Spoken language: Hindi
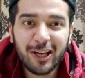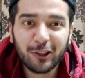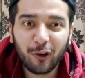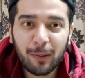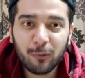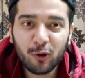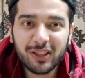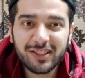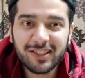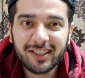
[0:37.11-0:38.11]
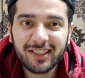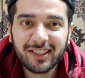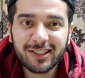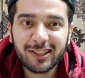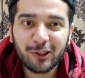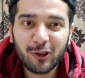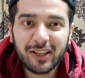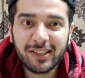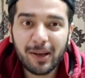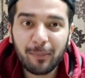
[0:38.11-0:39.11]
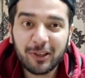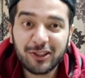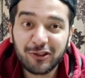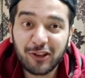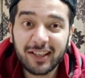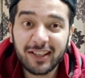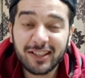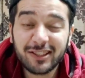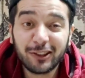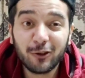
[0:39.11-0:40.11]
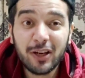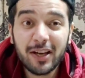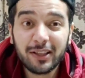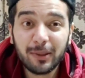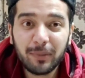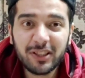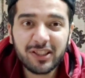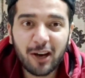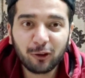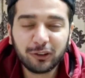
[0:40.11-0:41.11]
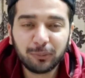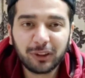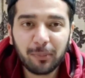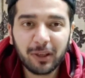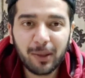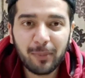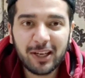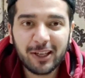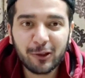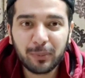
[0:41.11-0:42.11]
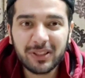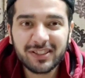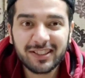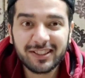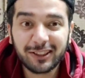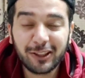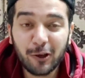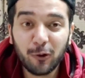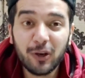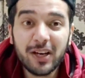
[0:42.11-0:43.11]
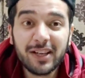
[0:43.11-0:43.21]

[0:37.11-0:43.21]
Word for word: तो अगर आप लोग अच्छी अर्निंग करना चाहते हो या नई नई एप्लीकेशन ट्राई करना चाहते हो सिंपली चैनल को सब्सक्राइब करके बेल आइकन को प्रेस कर सकते हो